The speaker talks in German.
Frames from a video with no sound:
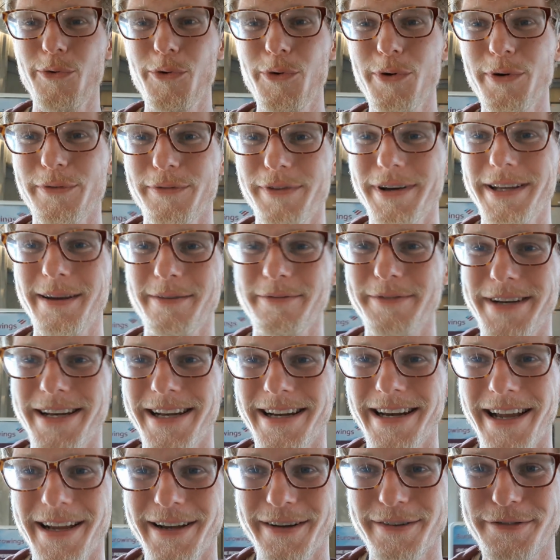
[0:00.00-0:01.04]
Irgendwann haben wir
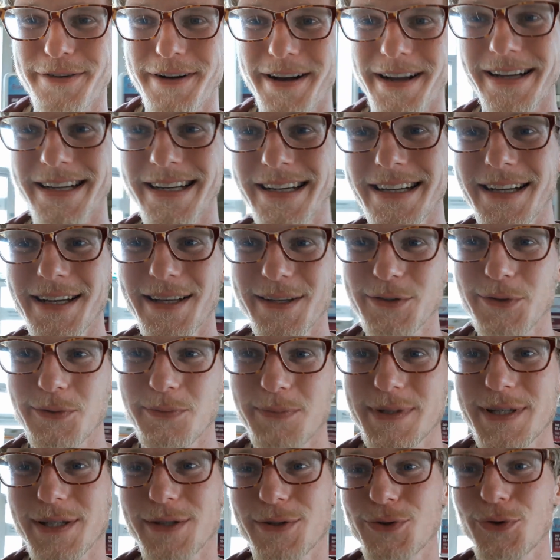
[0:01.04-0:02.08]
dann angefangen, so ein
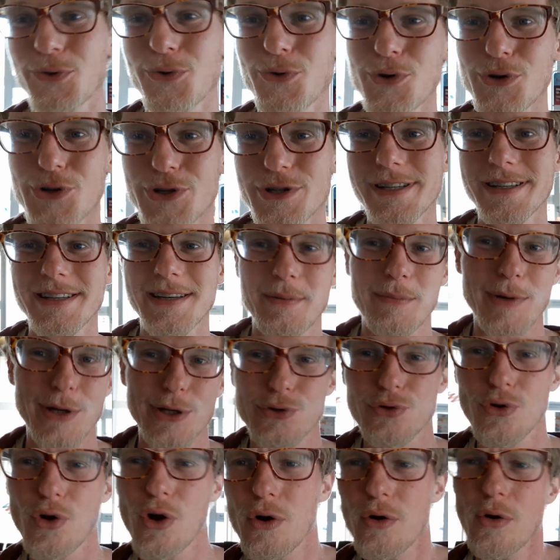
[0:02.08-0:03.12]
bisschen zu kuscheln. Dann
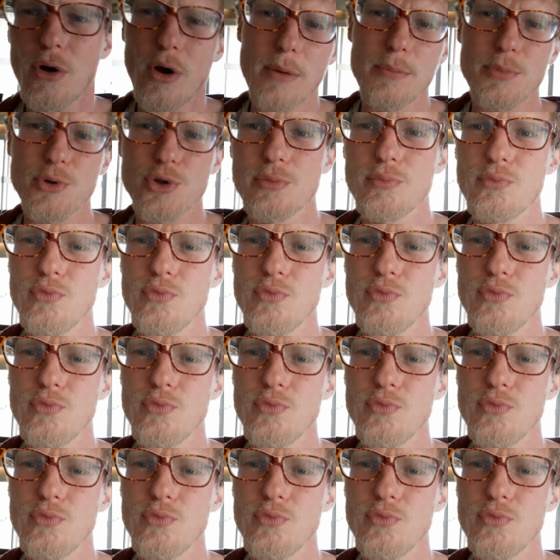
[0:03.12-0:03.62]
meinte ich so, ach, bist du